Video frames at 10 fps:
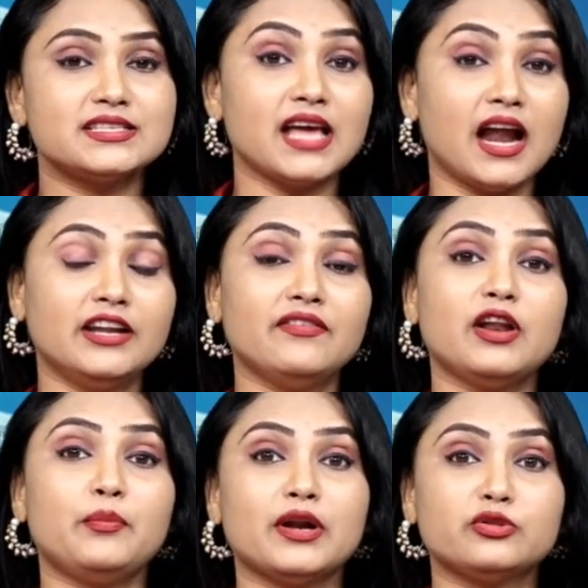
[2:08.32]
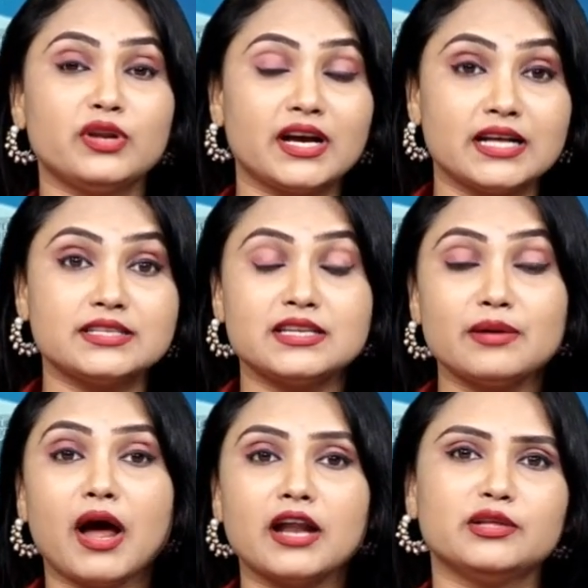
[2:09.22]
సాటివారు పడుతున్న
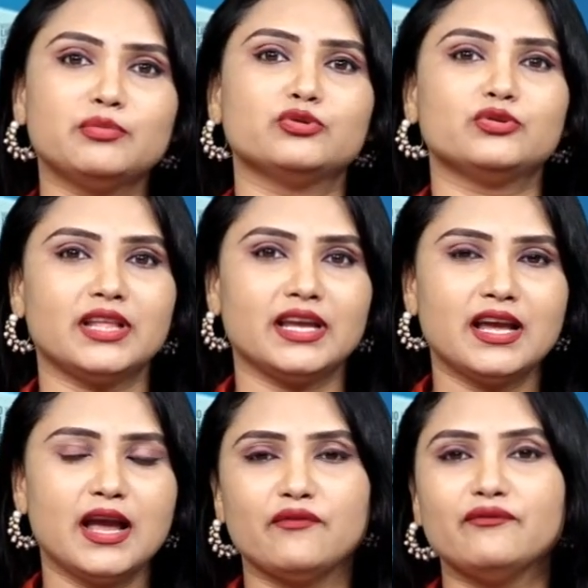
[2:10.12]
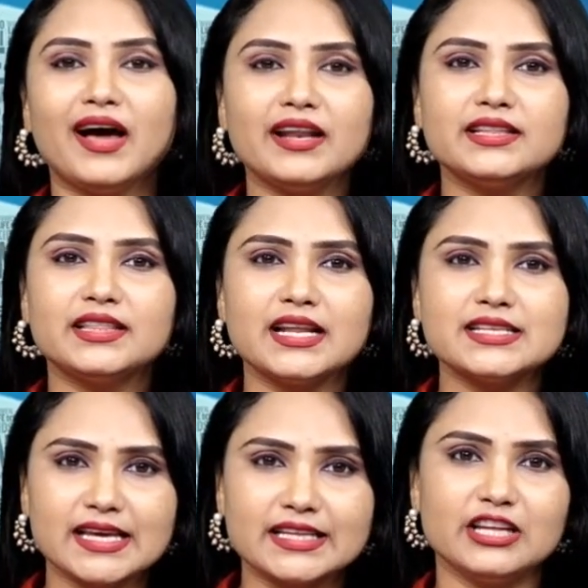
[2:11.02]
కష్టం అర్థమవుతుంది వారికి తన
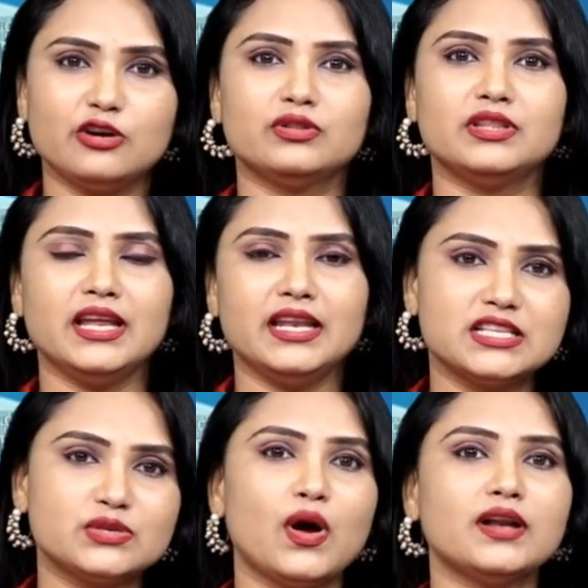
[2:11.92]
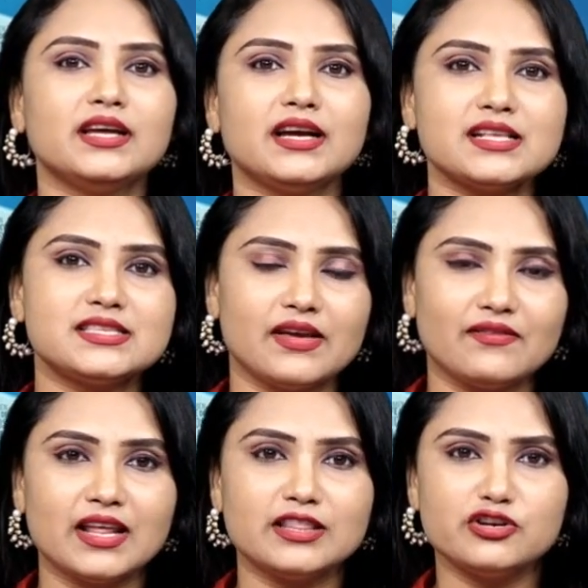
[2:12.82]
శక్తి కొద్దీ నిస్వార్థంగా
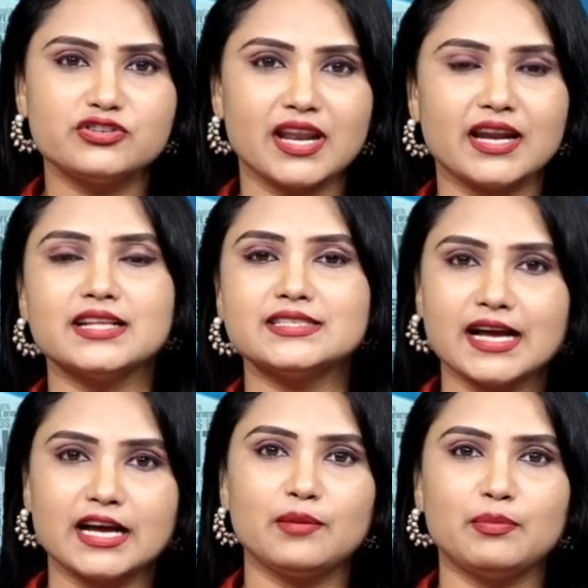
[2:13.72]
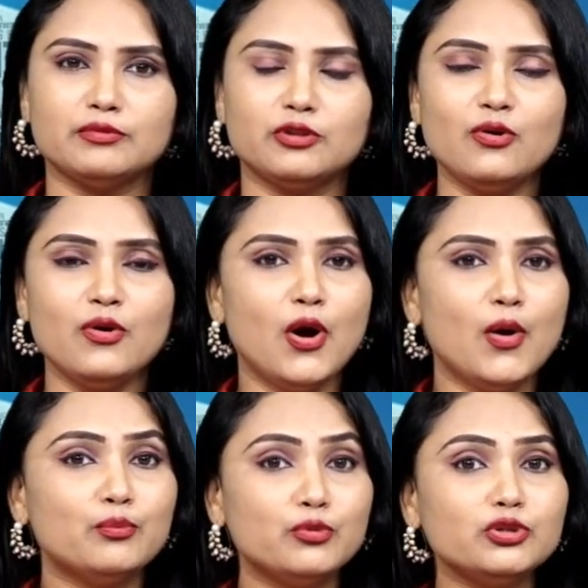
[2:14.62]
సేవలందించాలన్న సంకల్పంతో
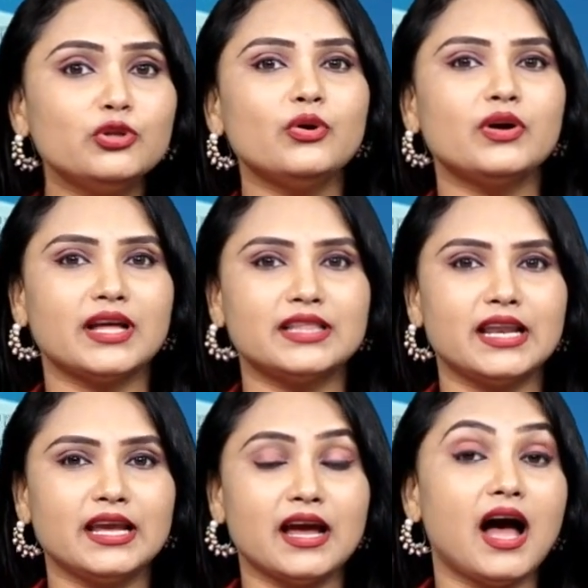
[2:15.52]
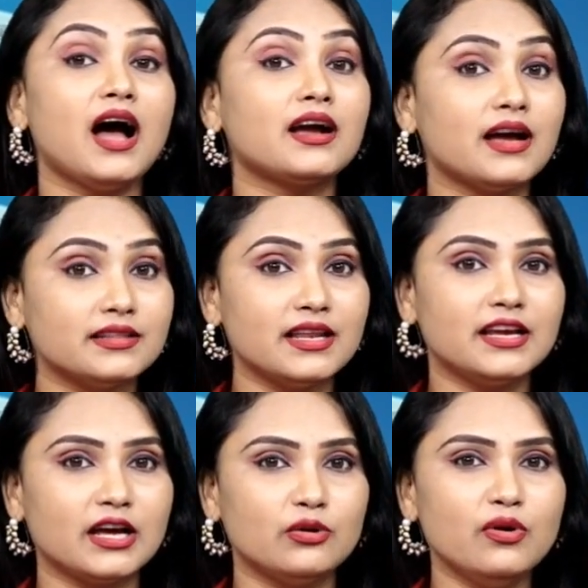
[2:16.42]
ముందుకు కదలే ఆ
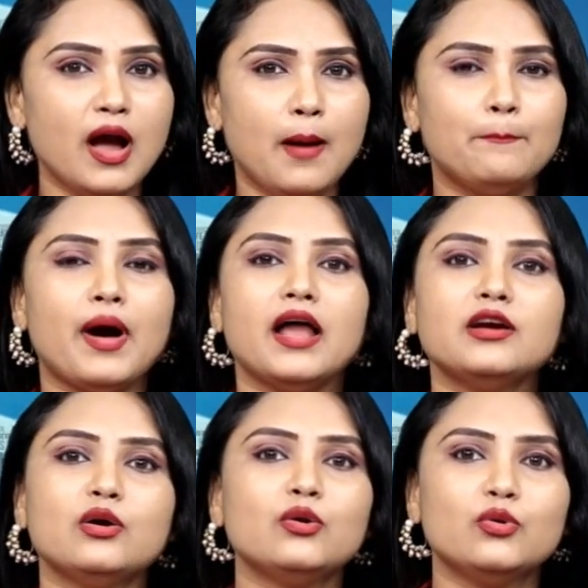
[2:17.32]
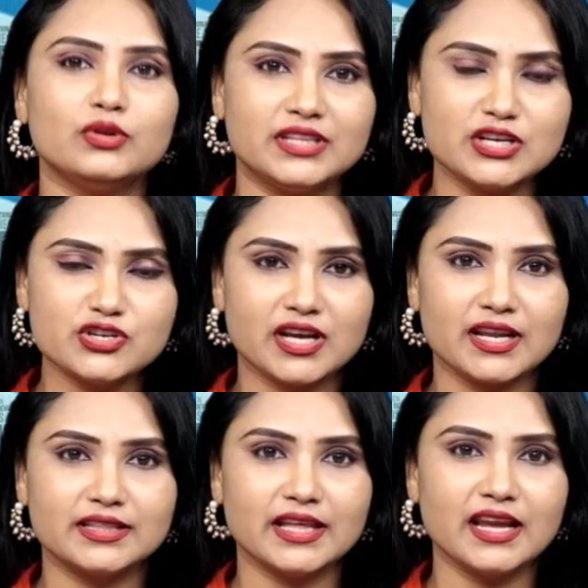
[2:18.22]
కదలికలు పాలకులు
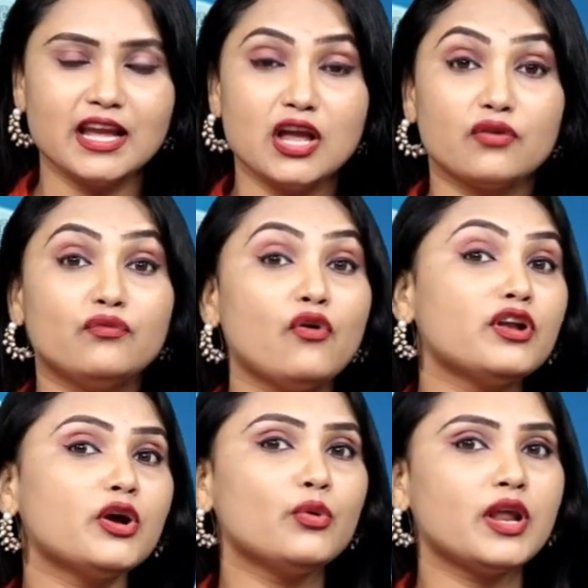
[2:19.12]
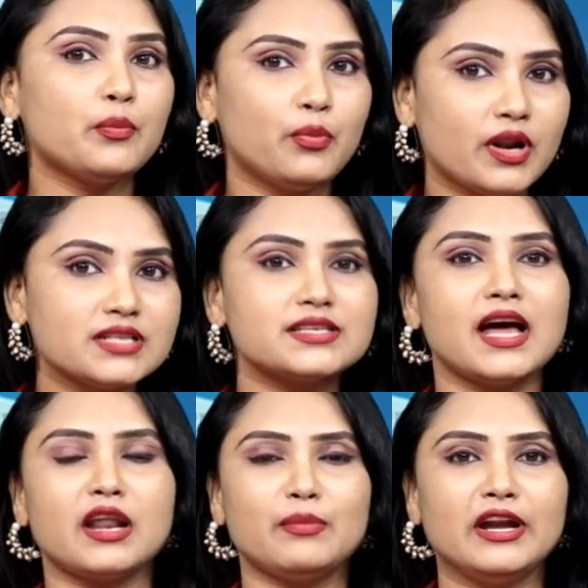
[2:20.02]
గుర్తించగలిగితే ఓనగూరే
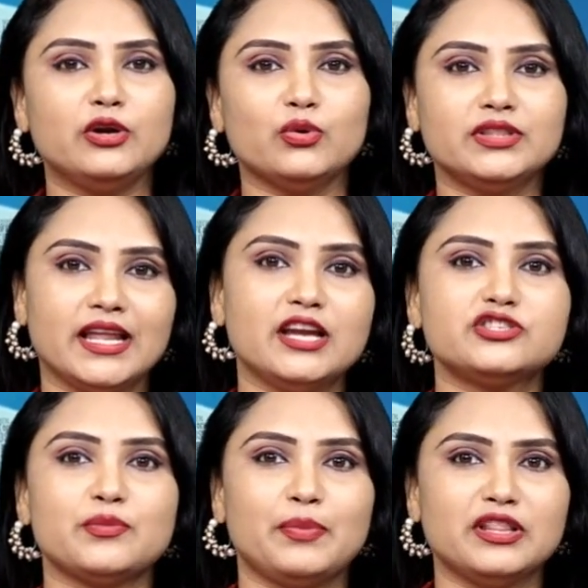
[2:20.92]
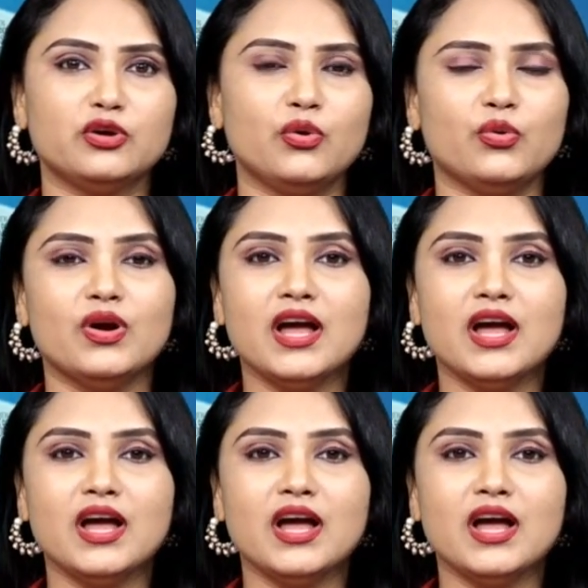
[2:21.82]
పురస్కారమేంటో తెలియచెప్పేందుకు